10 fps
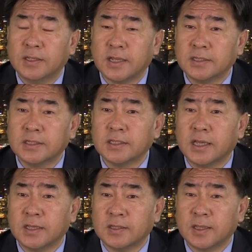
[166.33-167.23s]
사진기가
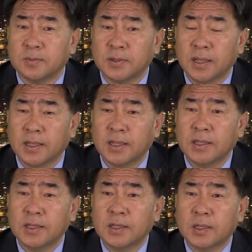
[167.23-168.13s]
있기 때문에
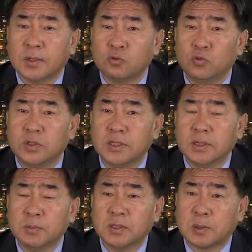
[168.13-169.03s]
어, 굳이
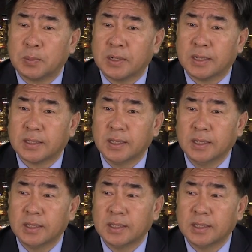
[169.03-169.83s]
뭐 특별하게